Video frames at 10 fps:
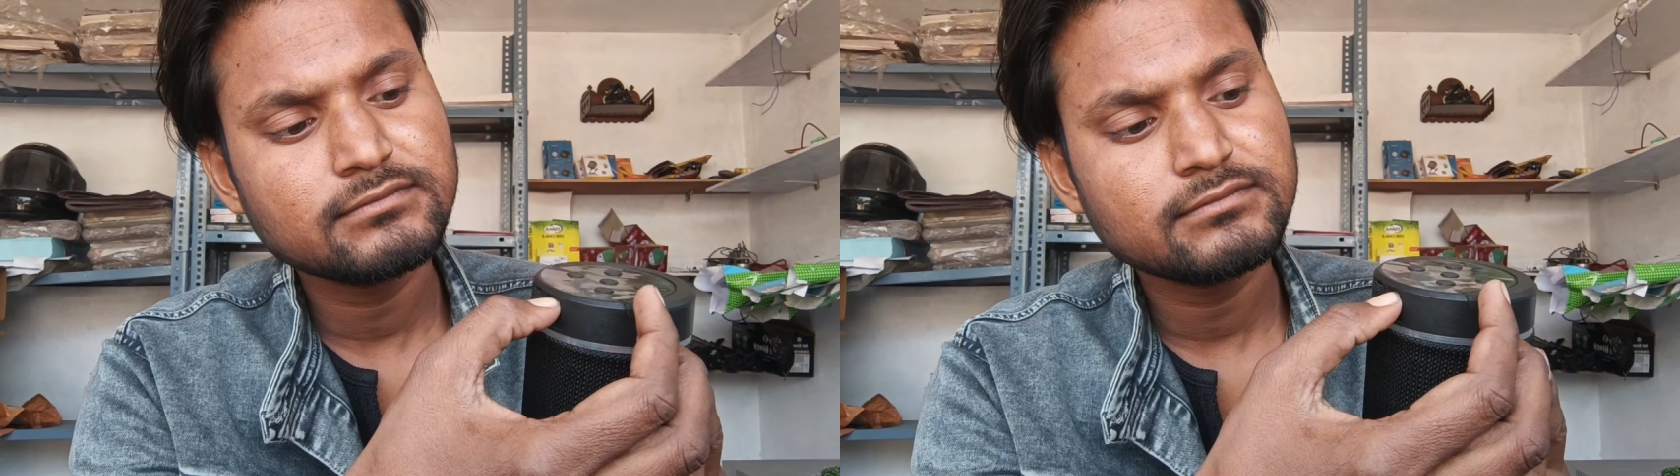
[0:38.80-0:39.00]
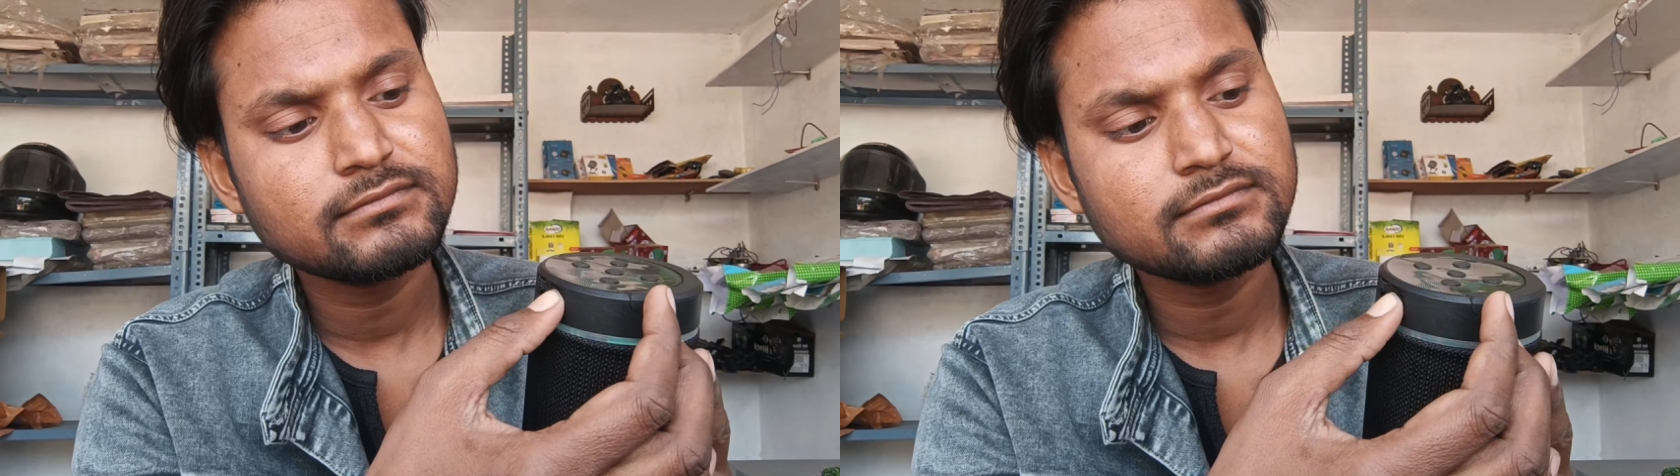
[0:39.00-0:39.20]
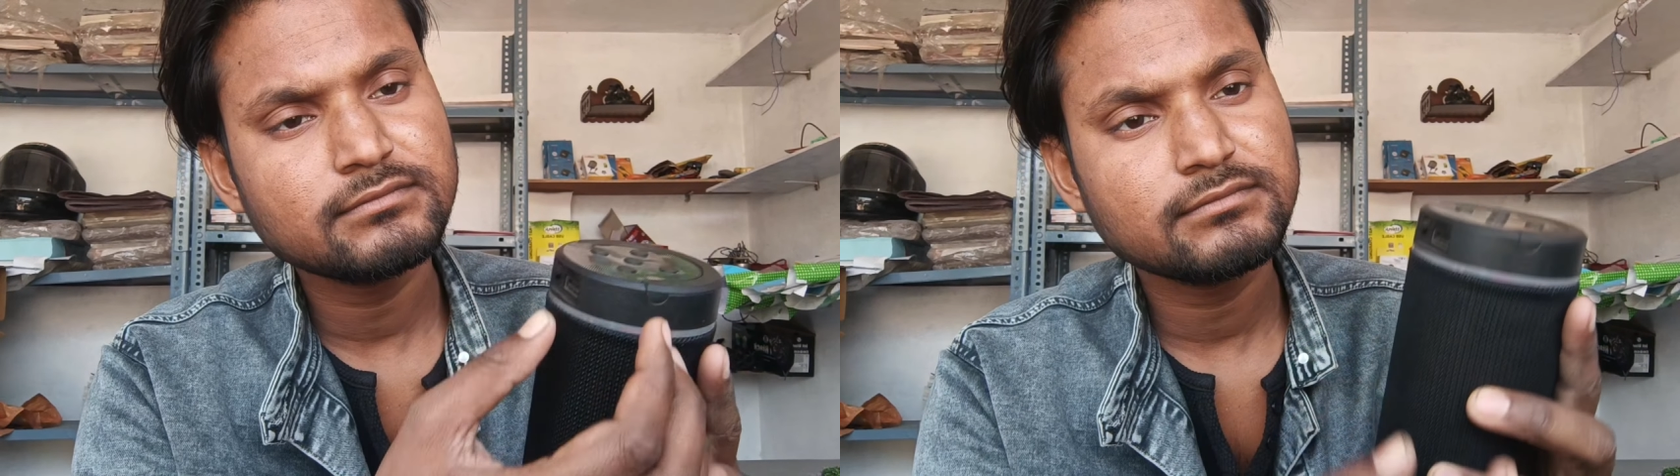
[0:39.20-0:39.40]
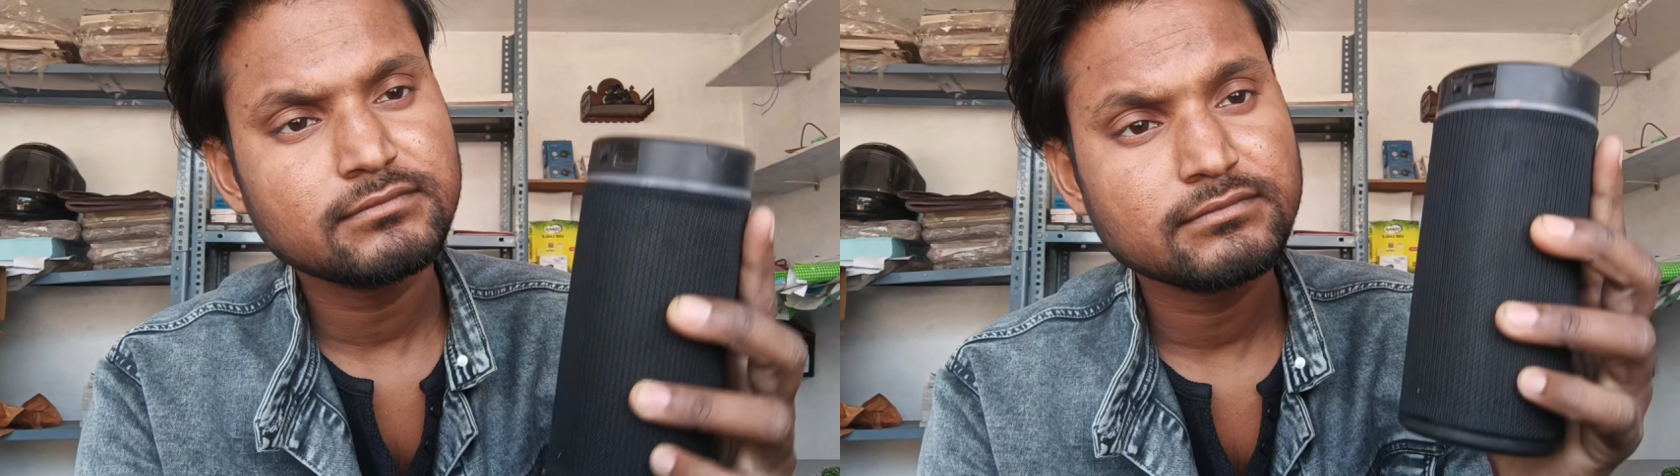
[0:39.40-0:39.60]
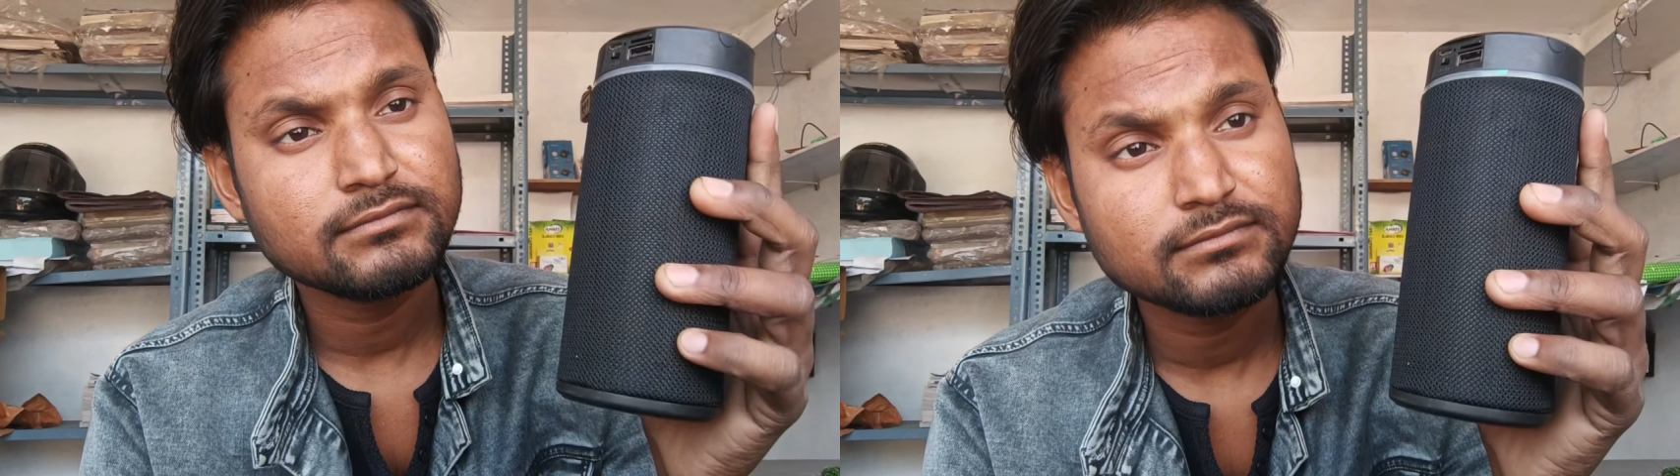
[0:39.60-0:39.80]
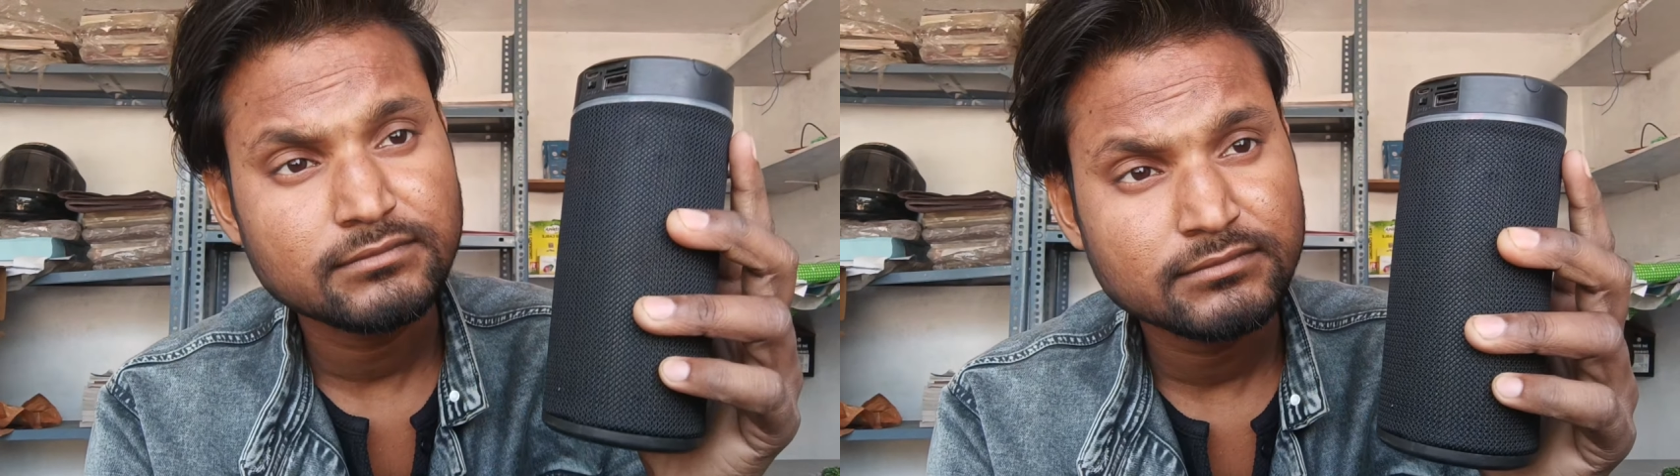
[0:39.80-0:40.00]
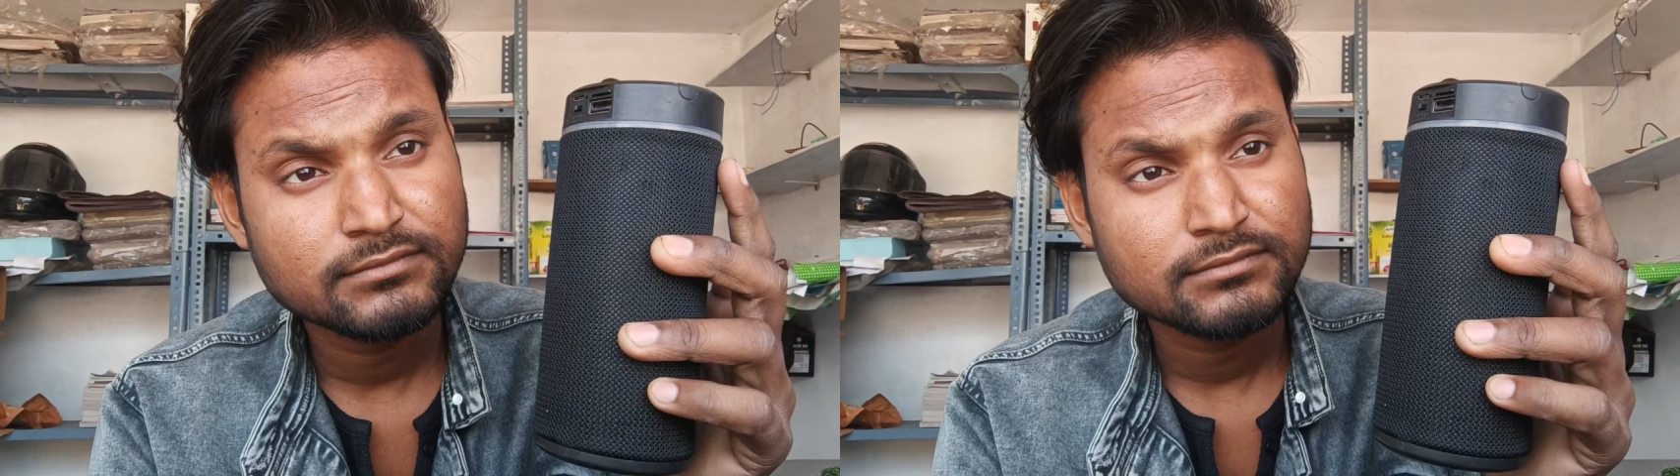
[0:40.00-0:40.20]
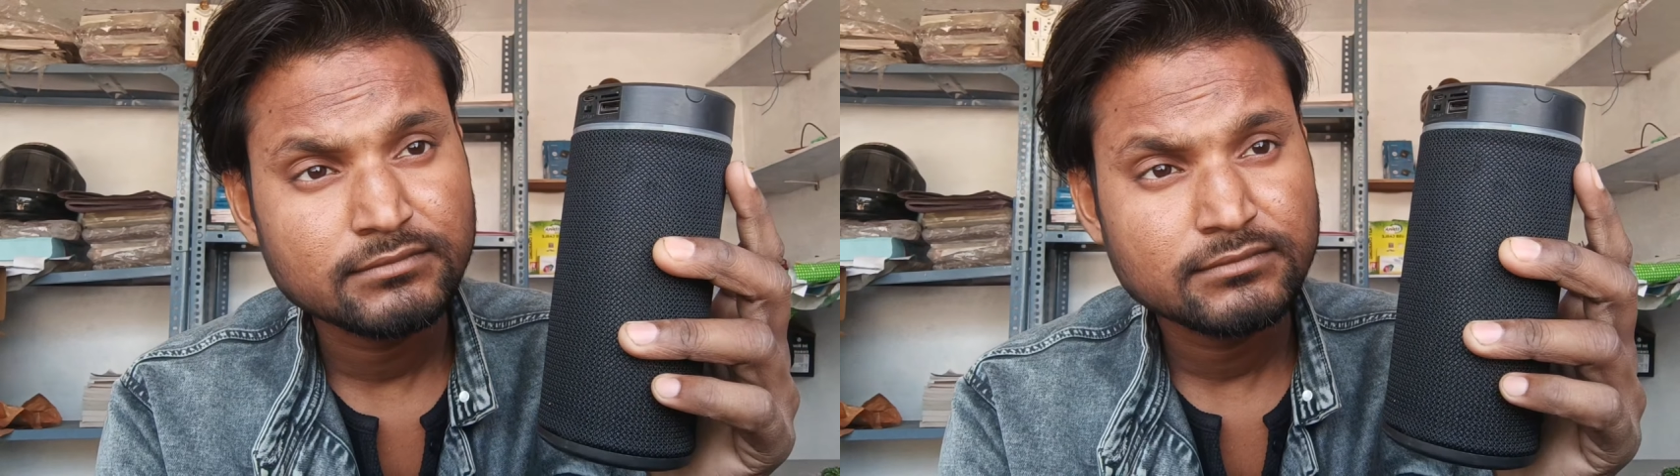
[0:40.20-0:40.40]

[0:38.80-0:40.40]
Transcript: एच डी कार्ड मोड